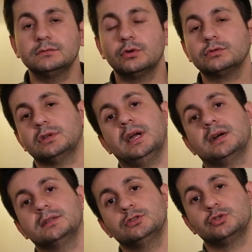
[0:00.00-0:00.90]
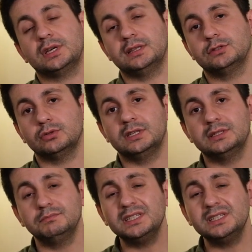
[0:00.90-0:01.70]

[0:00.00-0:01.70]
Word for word: doktor arkadaş şu şekilde söyledim.